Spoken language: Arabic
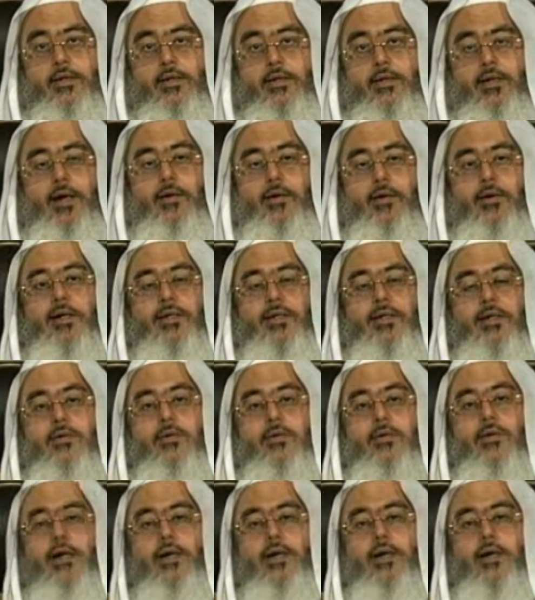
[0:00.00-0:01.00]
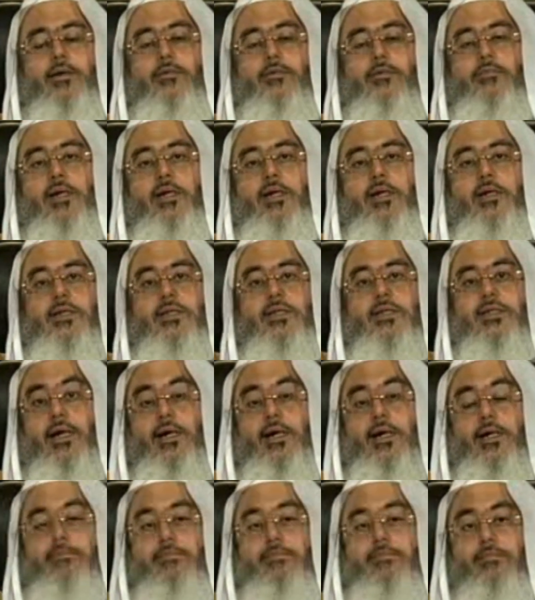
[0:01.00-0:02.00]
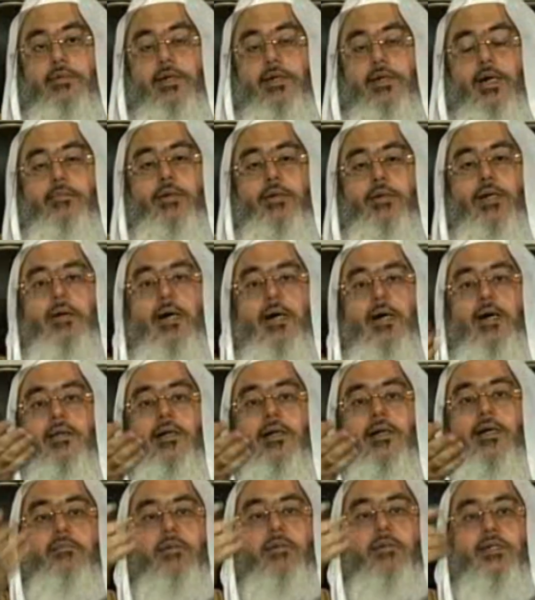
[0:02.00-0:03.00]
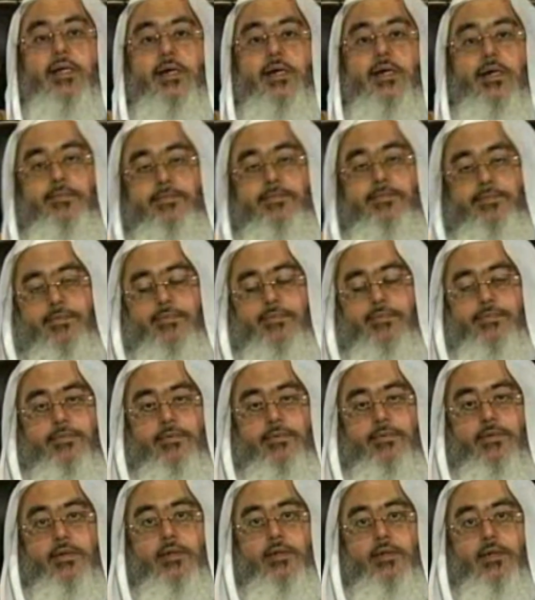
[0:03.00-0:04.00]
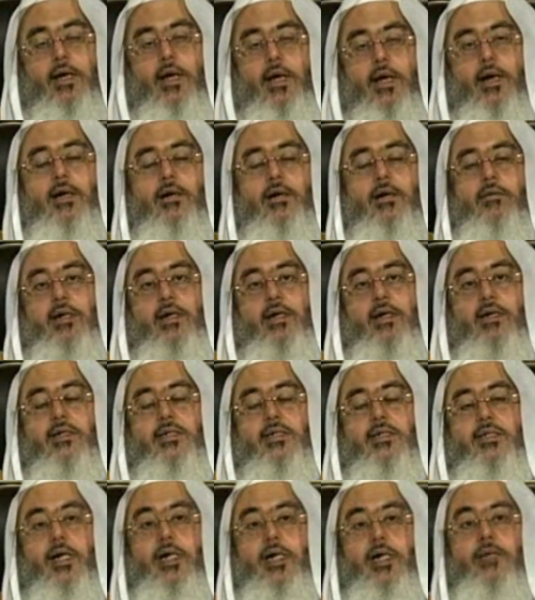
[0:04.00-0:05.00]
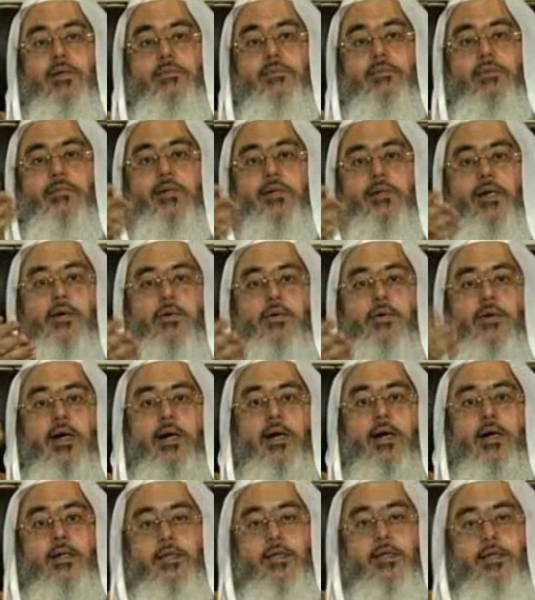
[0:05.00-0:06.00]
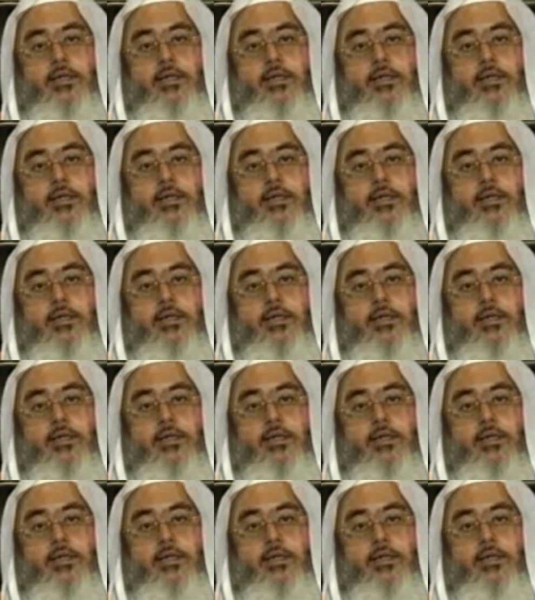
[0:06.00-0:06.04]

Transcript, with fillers: يعني واحد يقول اللهم إني صائم أمام هذه المصائب اللهم إني صائم أمام هؤلاء